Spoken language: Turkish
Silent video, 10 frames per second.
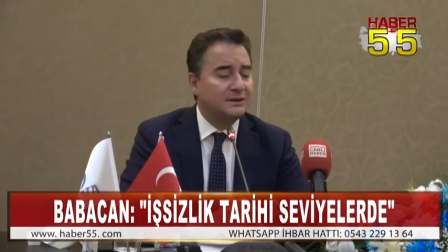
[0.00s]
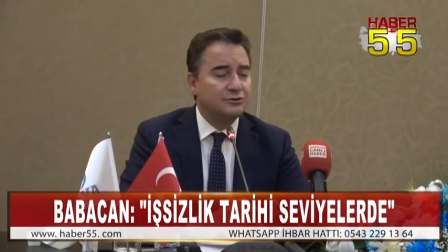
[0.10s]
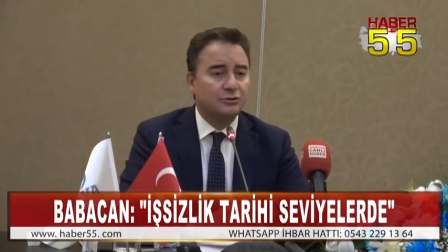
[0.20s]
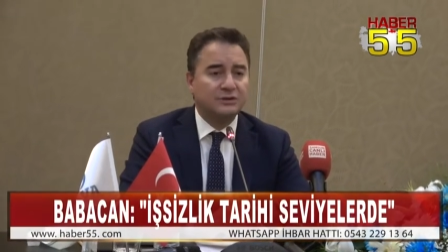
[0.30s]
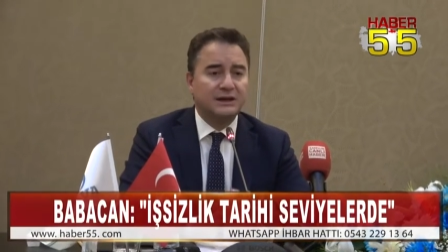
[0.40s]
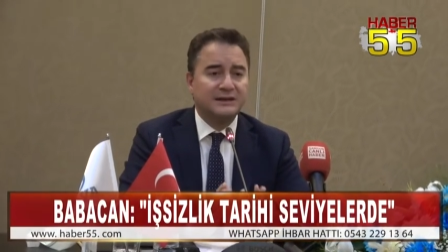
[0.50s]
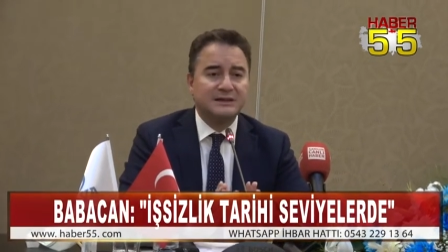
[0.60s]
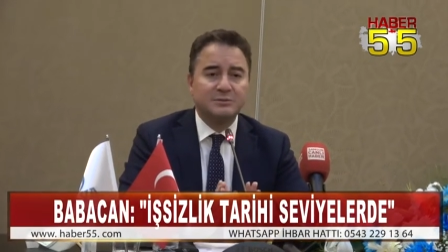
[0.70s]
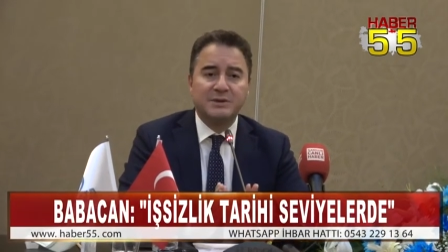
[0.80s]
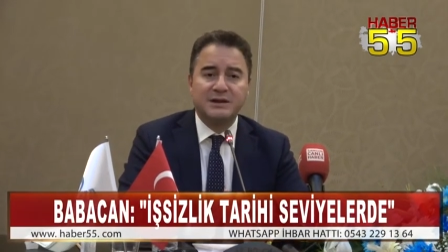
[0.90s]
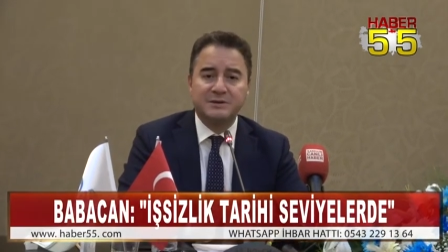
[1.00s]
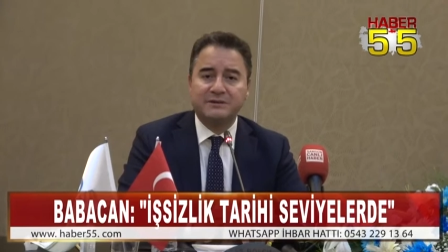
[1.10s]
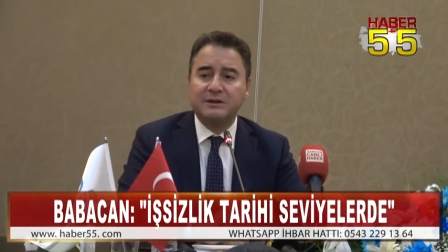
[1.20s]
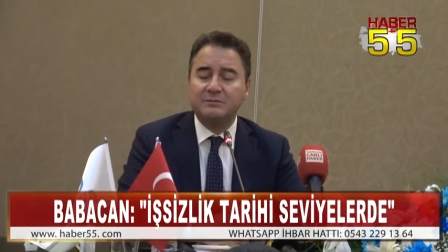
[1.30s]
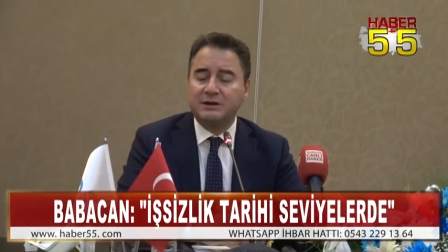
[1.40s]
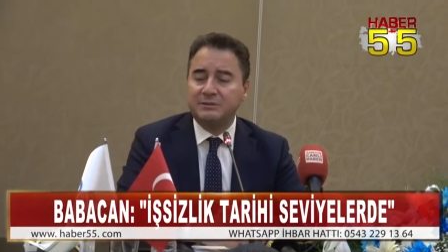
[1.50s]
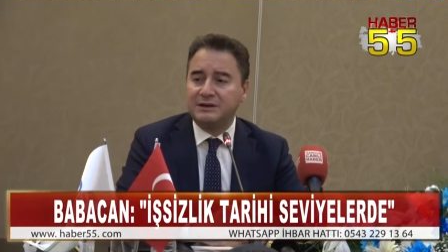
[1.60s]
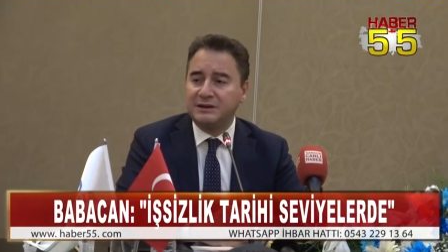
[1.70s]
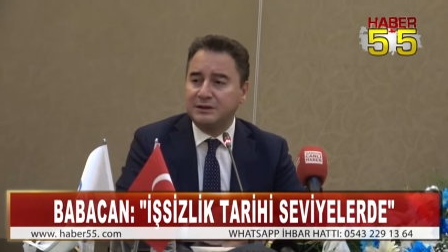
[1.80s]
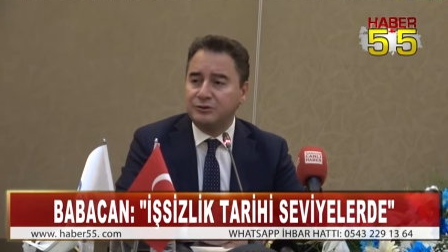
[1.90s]
Çok daha geniş bir perspektiften
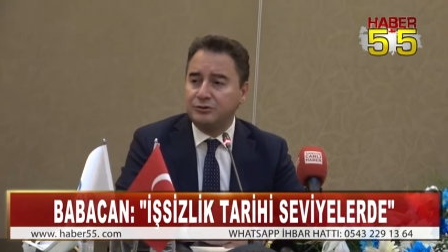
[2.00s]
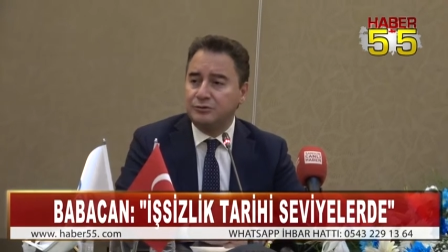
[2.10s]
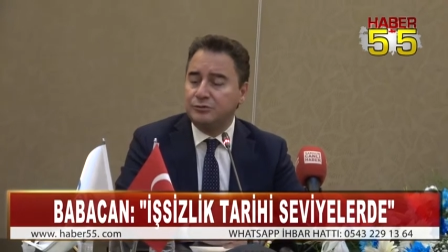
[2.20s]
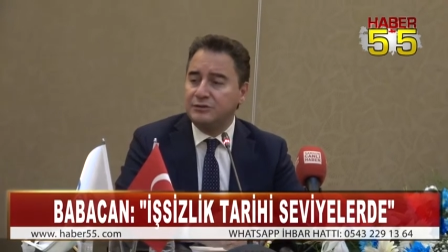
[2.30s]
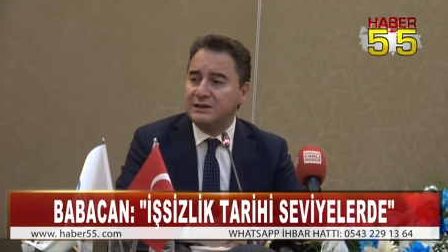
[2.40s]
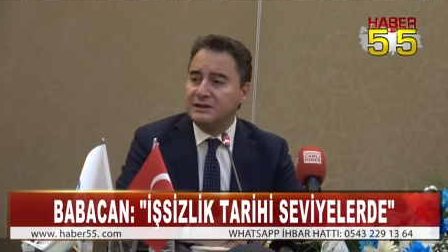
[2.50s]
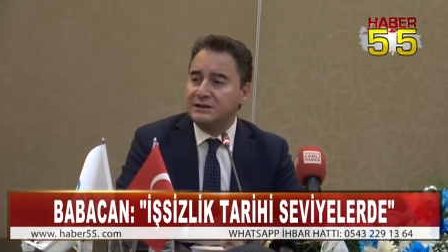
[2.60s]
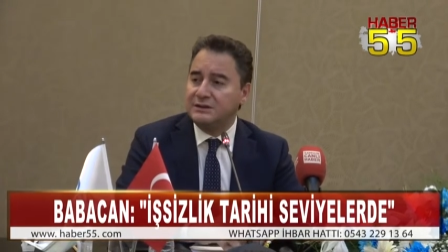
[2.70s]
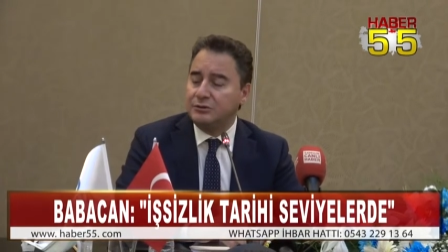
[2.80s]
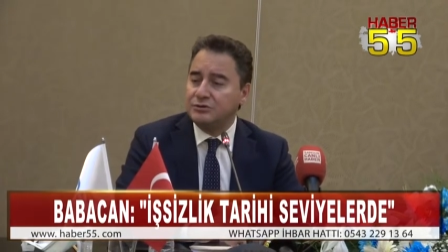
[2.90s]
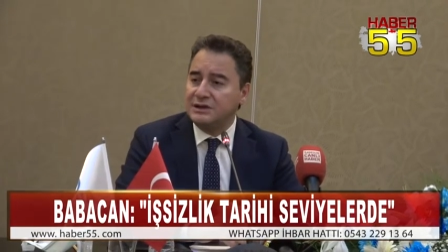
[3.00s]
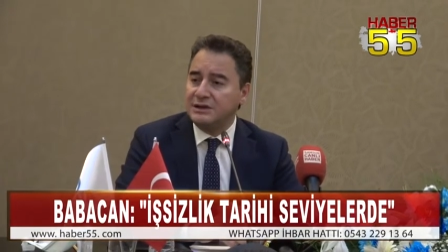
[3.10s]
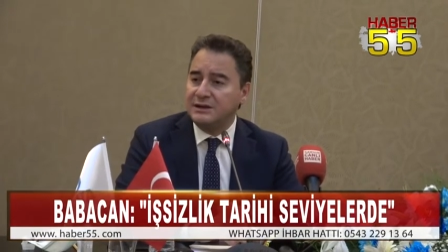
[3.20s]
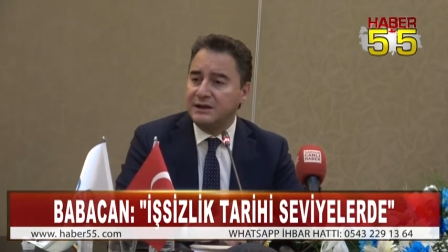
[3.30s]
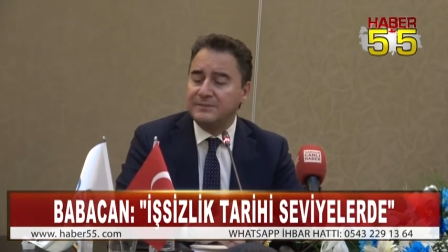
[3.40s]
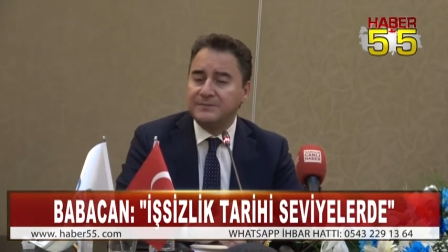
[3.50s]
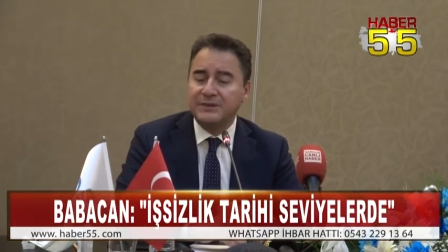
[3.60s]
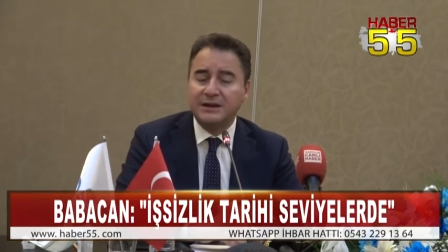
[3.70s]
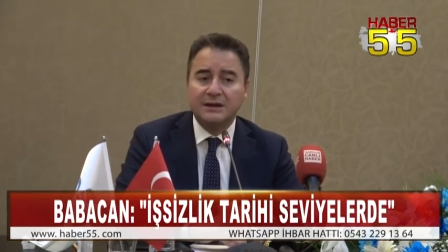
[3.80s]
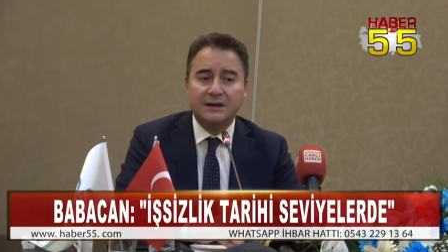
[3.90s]
bakmak gerekiyor. Ülkedeki öncelikle
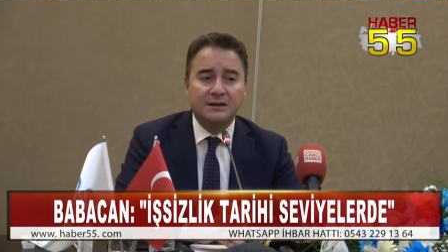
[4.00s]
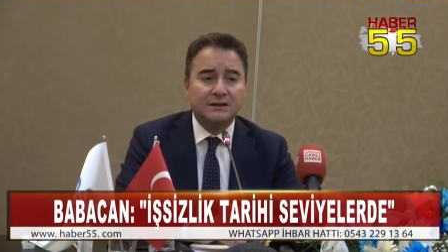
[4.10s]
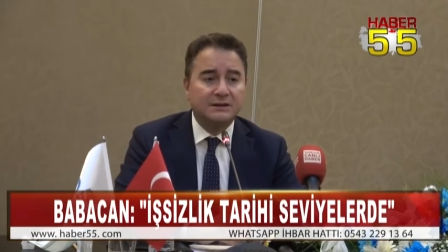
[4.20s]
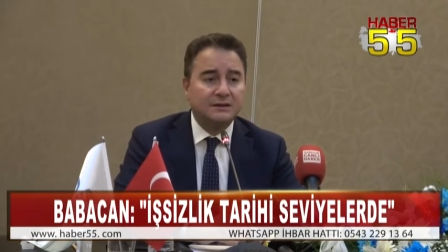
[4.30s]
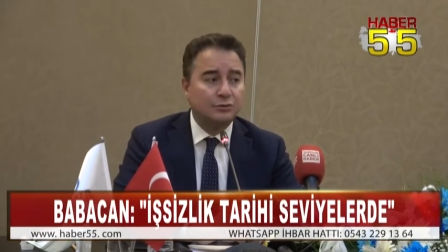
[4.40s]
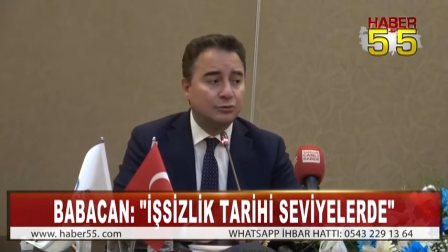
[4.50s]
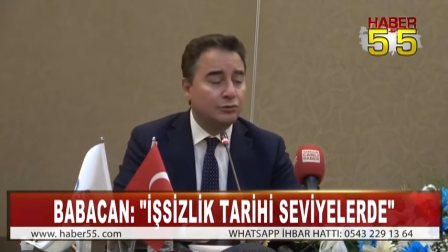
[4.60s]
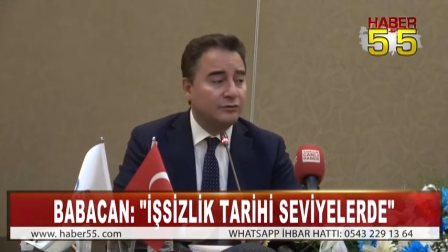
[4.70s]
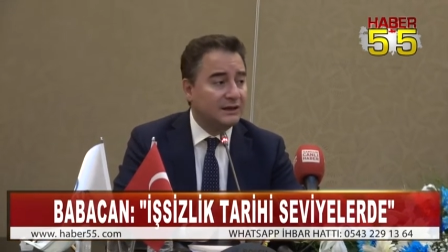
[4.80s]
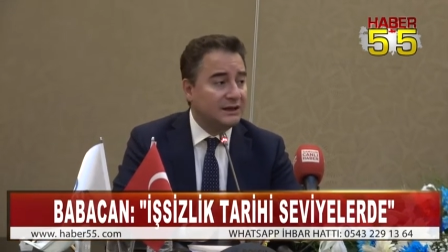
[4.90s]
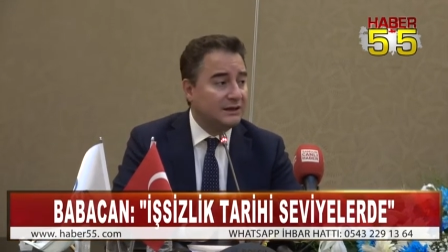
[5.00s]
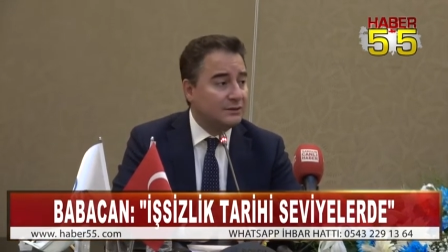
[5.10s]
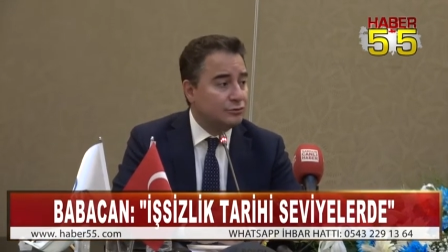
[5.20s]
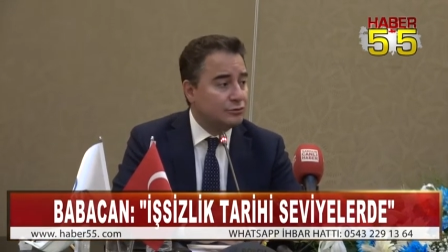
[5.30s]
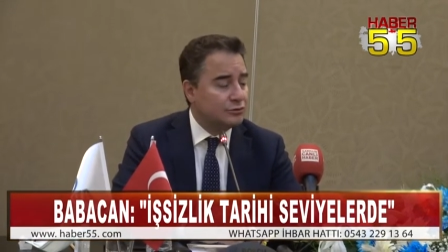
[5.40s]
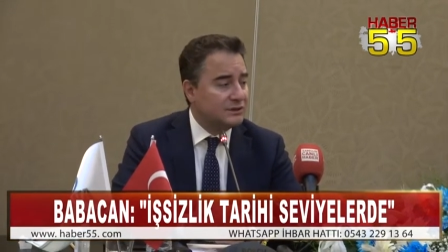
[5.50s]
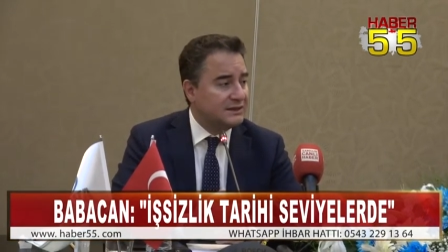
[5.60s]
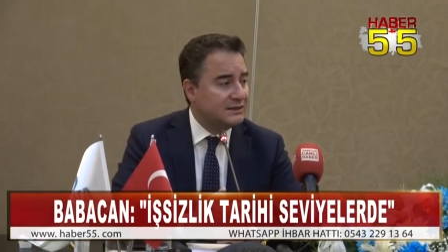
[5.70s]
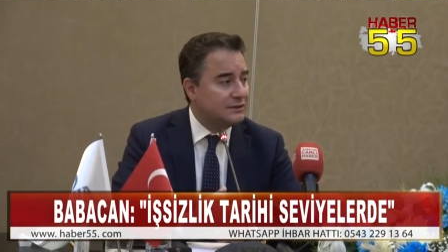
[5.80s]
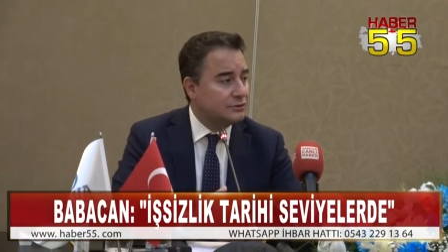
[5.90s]
e, hukuk ve adalet
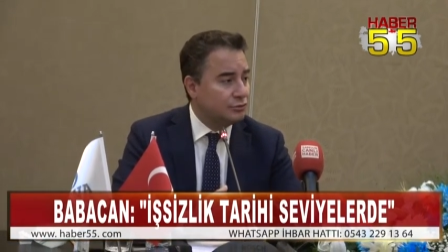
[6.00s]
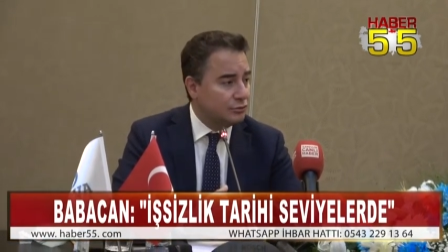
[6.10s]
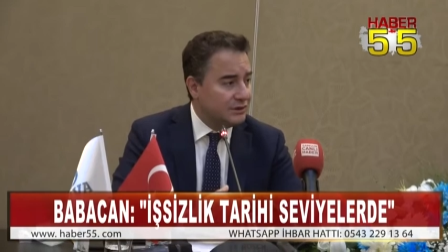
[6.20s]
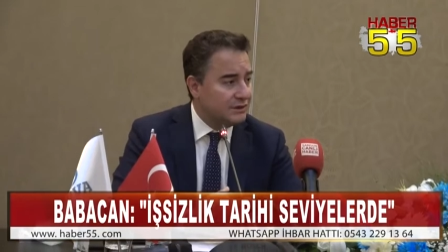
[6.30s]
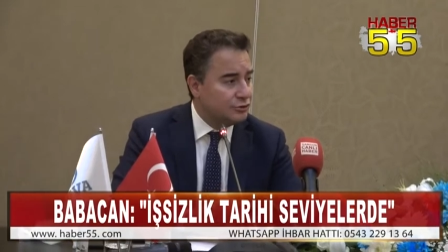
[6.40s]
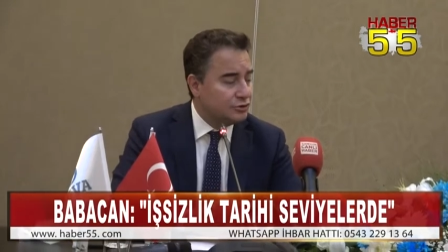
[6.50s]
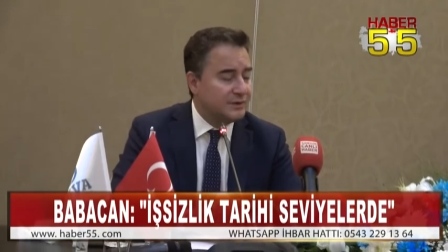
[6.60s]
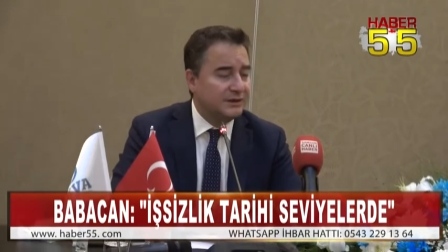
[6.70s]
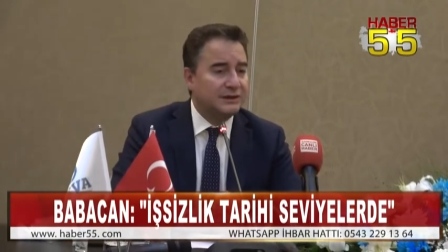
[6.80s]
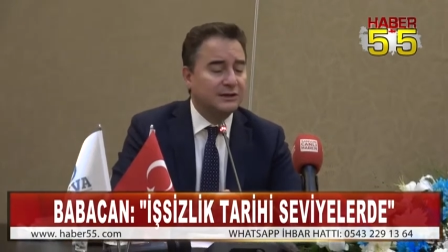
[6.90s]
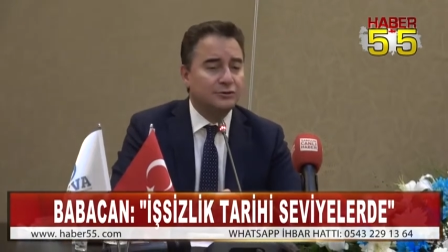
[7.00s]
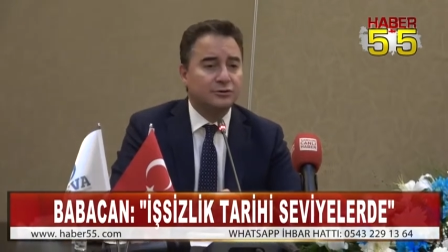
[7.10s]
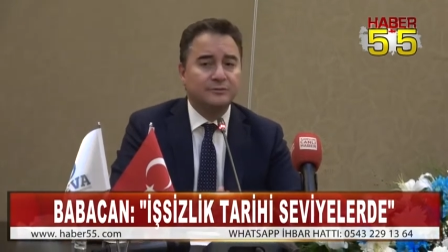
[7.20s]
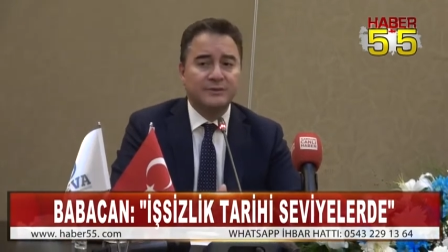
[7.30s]
konusundaki sorunları çözmek gerekiyor.